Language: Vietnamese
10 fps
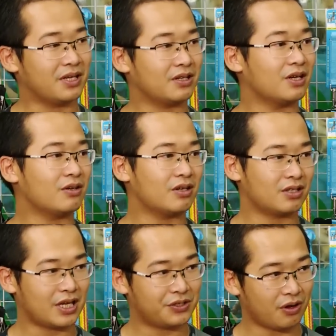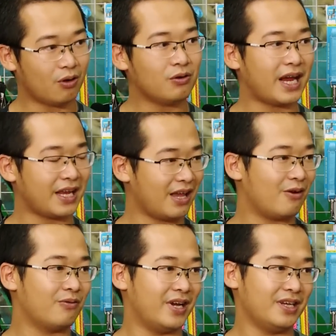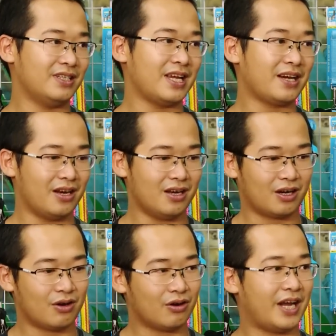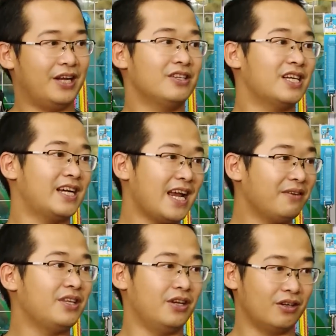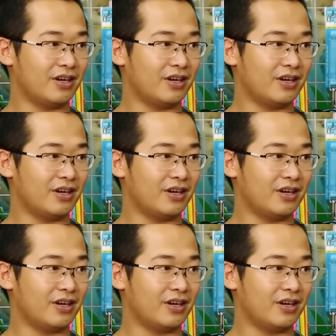sẽ cái, cái số khác nhau để xác định là con này nó sẽ khác với những